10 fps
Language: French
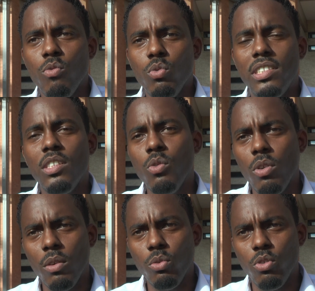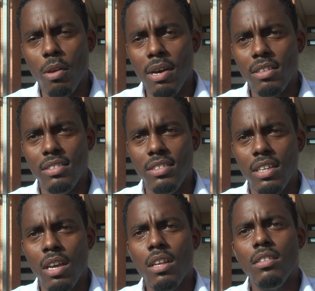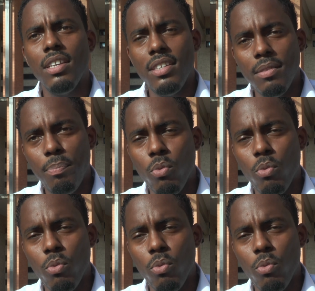nous sillonnons les routes de Martinique dans les,